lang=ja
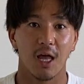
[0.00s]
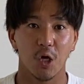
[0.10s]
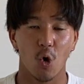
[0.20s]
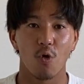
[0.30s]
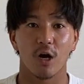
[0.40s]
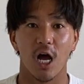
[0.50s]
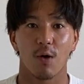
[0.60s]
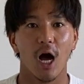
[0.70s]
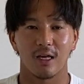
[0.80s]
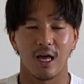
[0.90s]
えー、今回
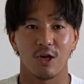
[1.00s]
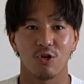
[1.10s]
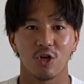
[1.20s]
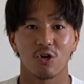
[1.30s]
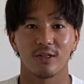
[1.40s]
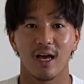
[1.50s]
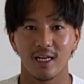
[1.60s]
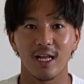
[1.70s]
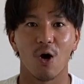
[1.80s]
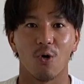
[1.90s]
は、えー、ユニクロだい
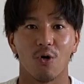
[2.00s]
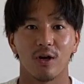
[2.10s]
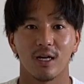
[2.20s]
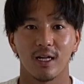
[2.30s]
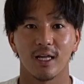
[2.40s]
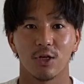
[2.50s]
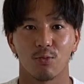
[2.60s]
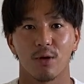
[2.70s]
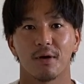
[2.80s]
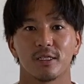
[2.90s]
にだんをやりたいと
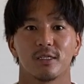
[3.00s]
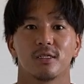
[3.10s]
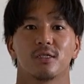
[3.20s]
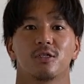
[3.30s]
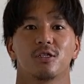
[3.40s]
思います。